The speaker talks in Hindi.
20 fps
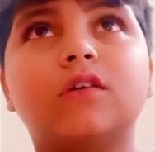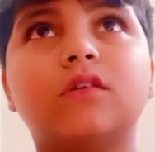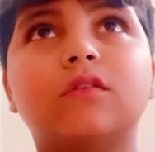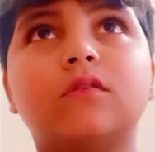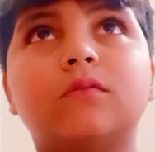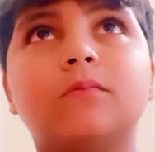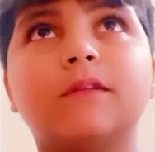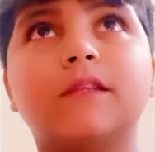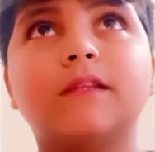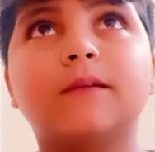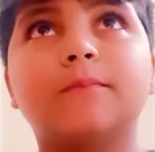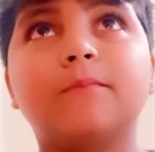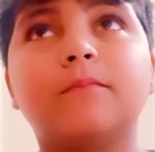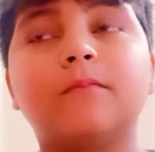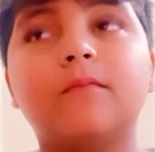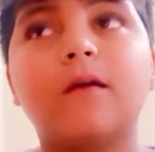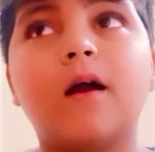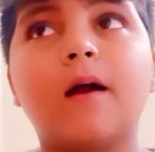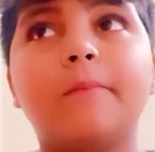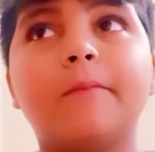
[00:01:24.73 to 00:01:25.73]
मतलब
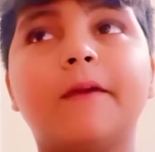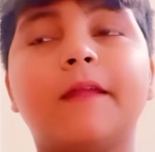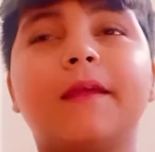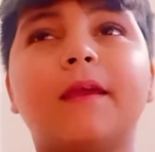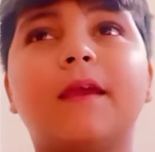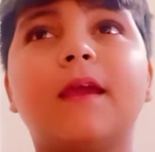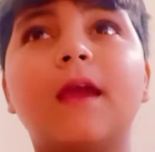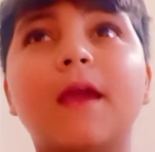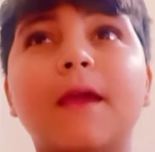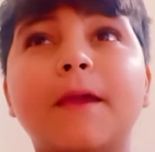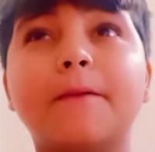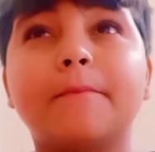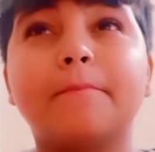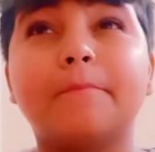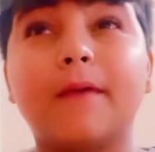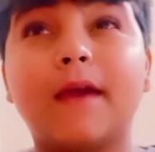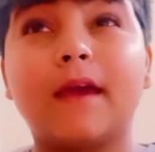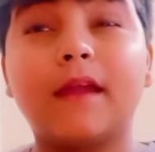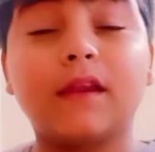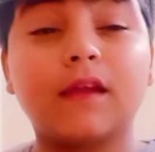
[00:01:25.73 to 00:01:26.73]
हाँ मेरी
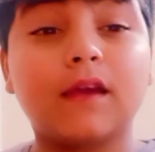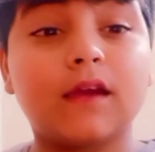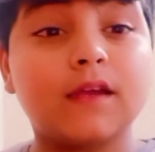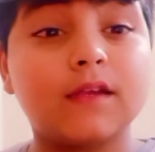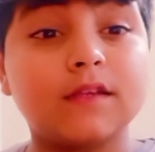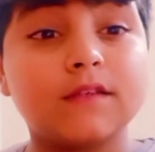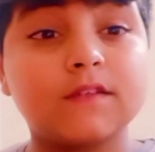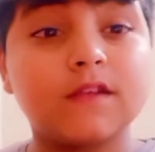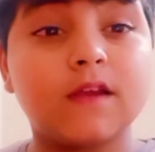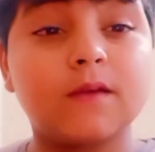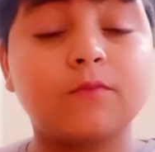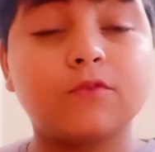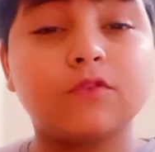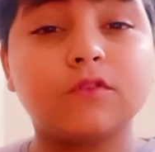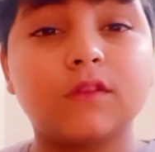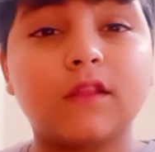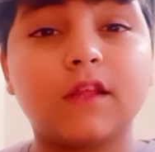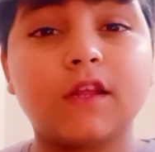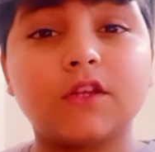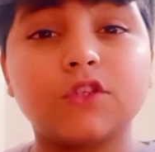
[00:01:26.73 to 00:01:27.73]
बहन का एग्ज़ाम कुछ
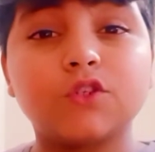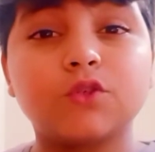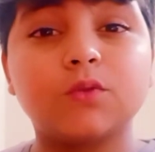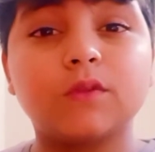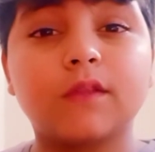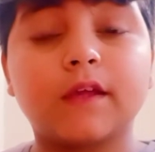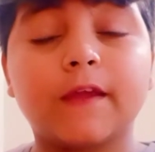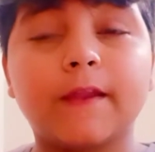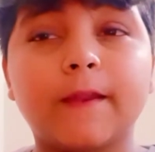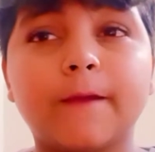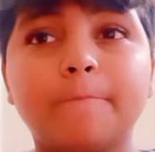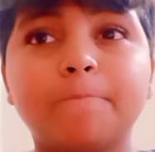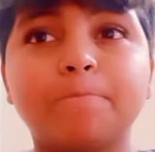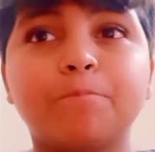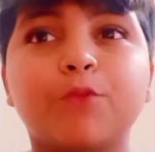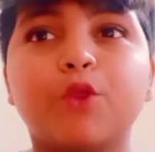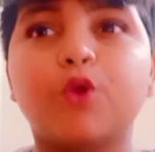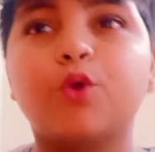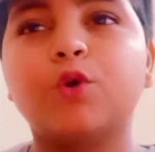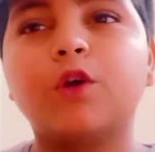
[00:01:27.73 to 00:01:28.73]
तेरह जून तक है ना
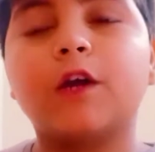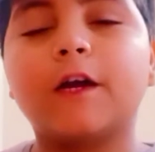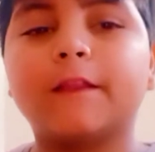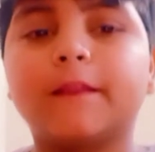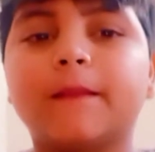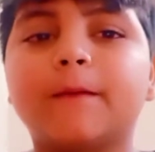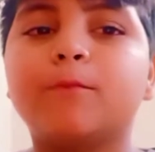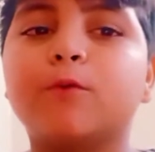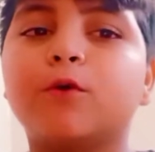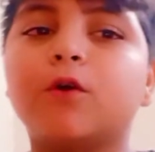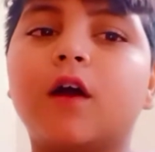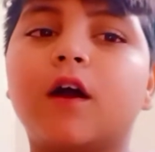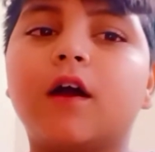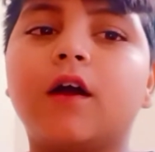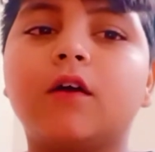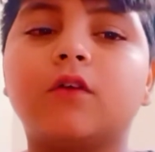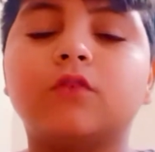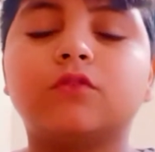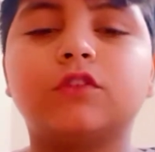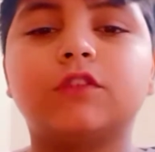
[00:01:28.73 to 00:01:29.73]
ख़त्म होगा
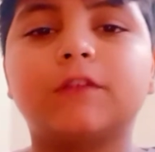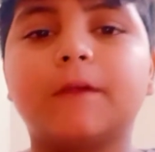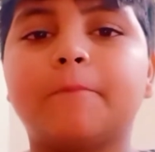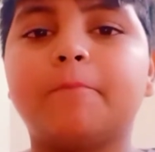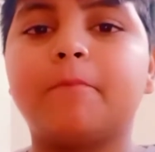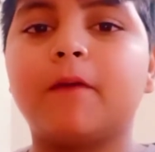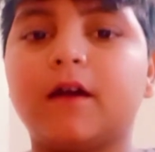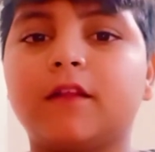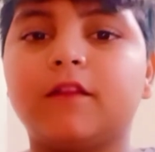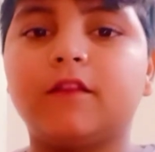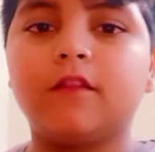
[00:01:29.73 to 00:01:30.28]
उसके बाद